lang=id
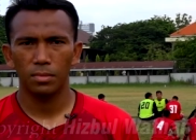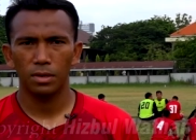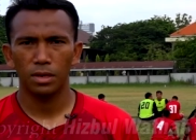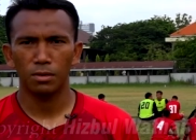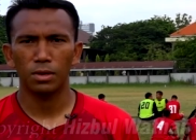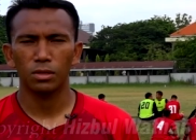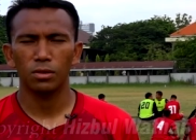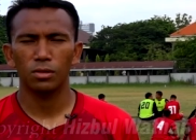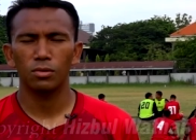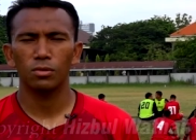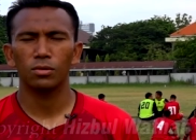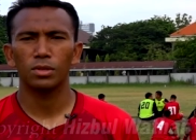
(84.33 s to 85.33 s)
dan waktu
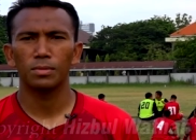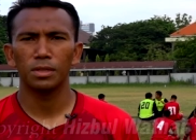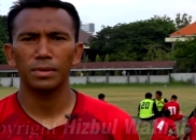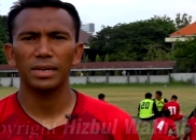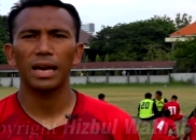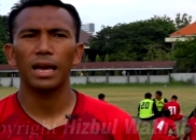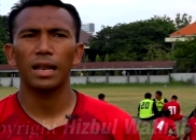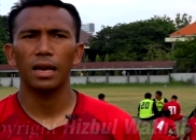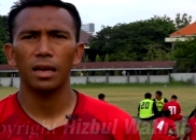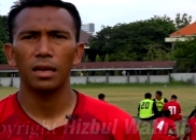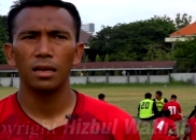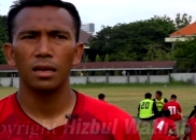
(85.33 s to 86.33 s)
itu teman-teman
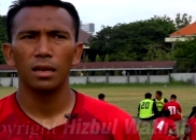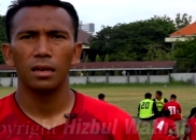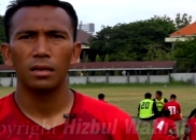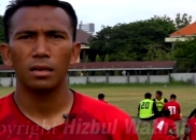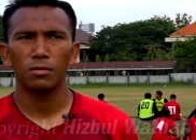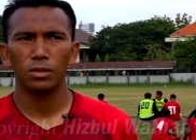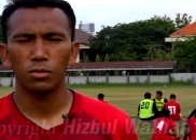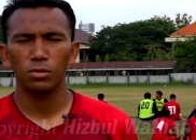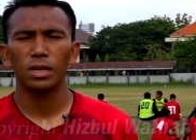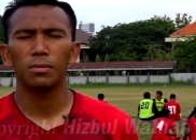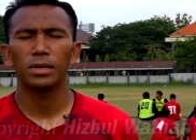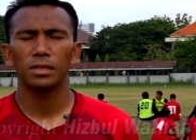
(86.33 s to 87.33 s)
kalah dan waktu itu
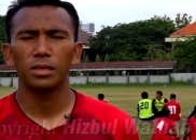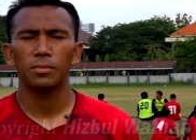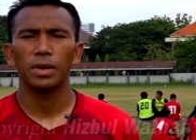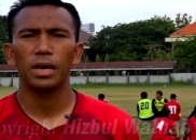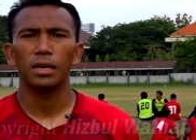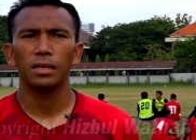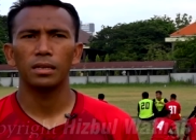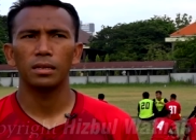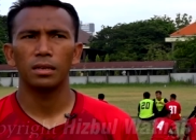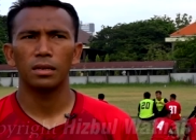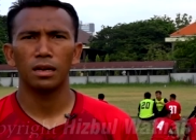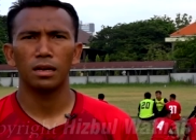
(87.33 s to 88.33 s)
saya masih di Bali
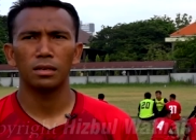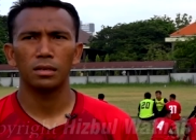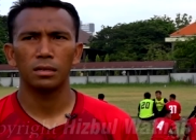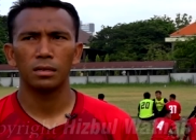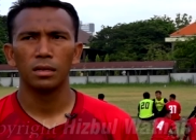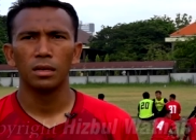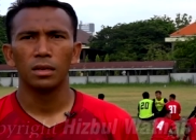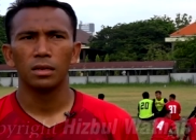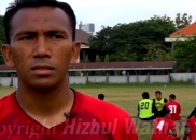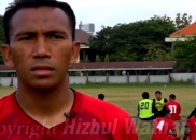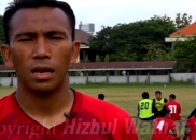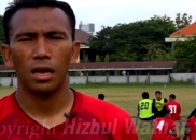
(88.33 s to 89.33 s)
dan
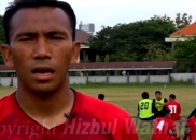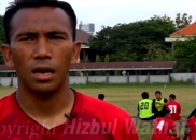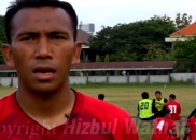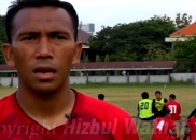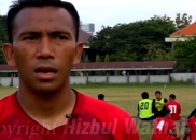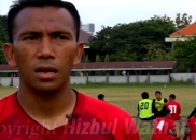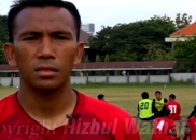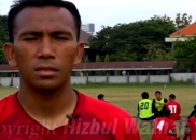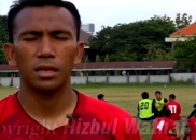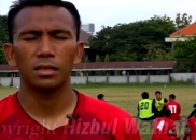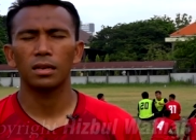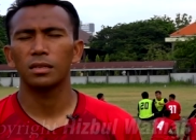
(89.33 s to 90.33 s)
setelah
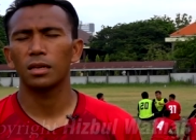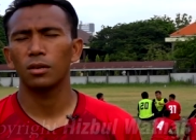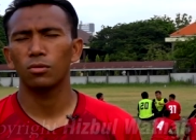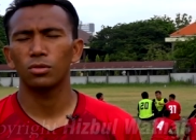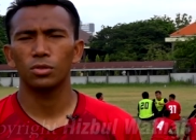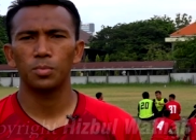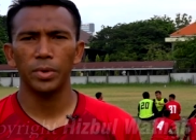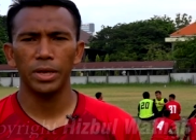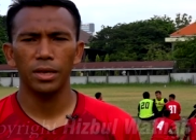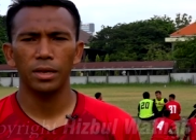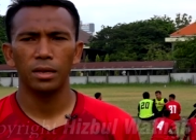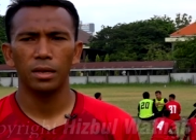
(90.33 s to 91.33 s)
saya selesai kursus B,